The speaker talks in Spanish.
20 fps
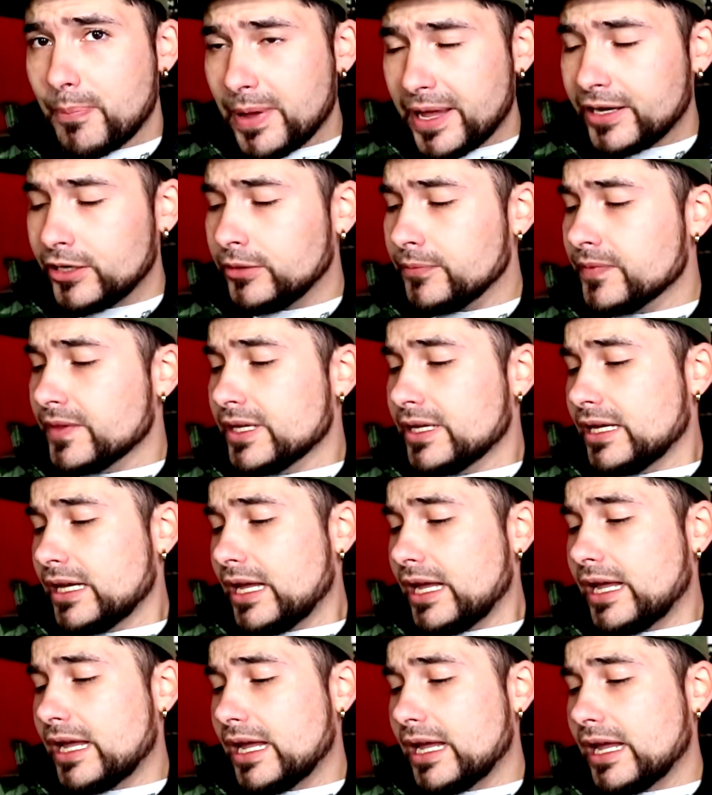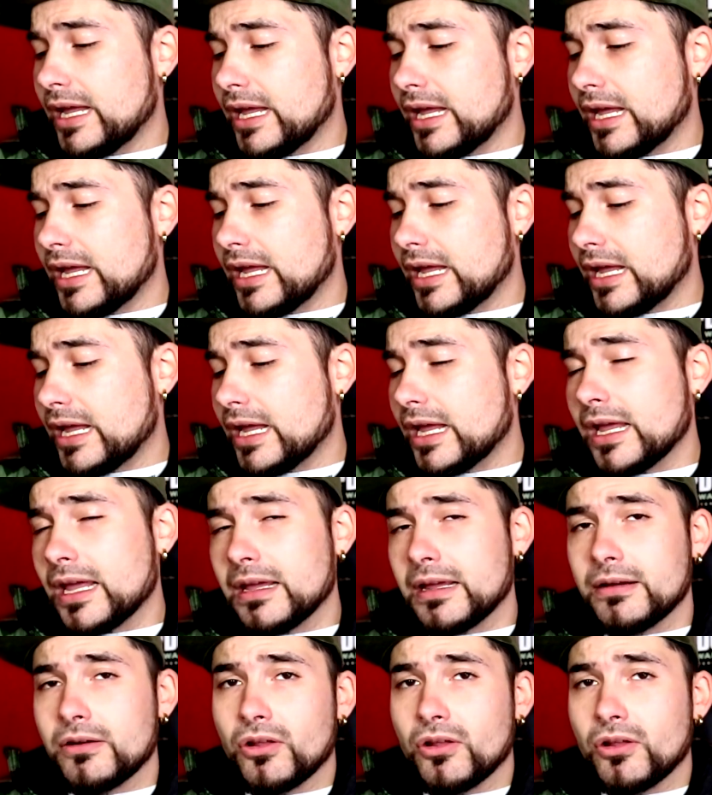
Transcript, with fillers: pero eh,